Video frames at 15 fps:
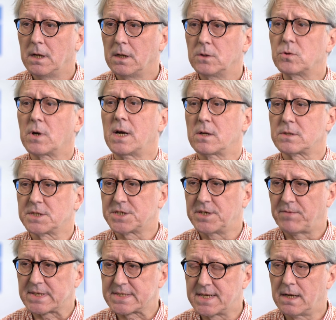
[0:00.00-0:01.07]
która
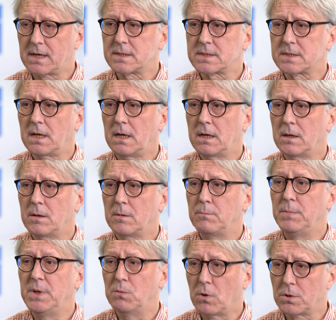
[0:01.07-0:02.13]
rozgrzewa serca,
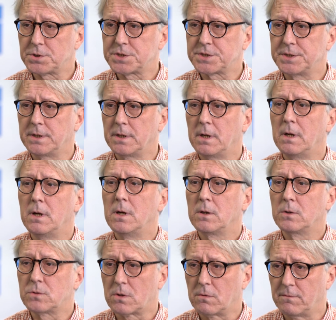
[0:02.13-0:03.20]
miłości,
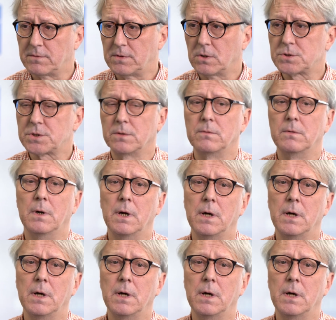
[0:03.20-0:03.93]
którą wnoszą